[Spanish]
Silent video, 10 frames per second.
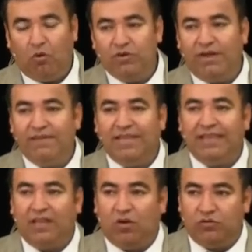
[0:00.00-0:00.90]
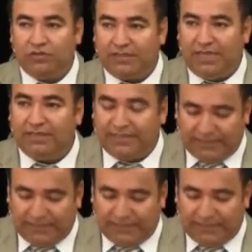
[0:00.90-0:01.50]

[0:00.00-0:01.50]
una vida de constante